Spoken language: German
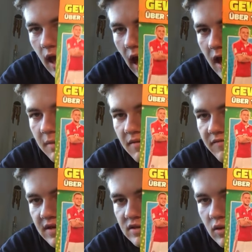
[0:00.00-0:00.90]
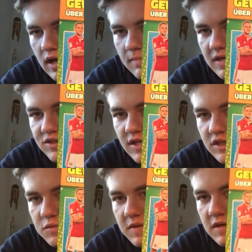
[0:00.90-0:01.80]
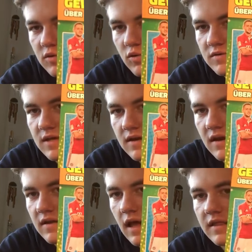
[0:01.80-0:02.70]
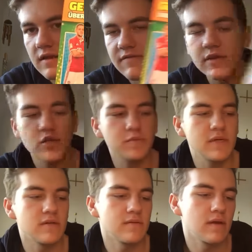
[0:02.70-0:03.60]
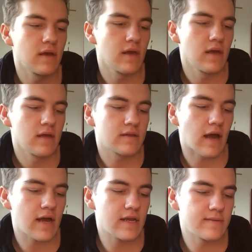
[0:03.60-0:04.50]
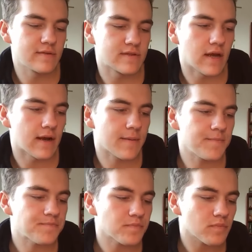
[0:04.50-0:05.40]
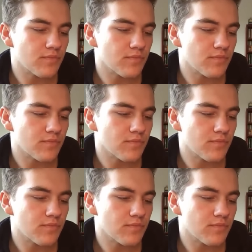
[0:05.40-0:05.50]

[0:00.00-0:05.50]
einmal virtuell Matchday spielen und dann an Gewinnspielen teilnehmen sozusagen.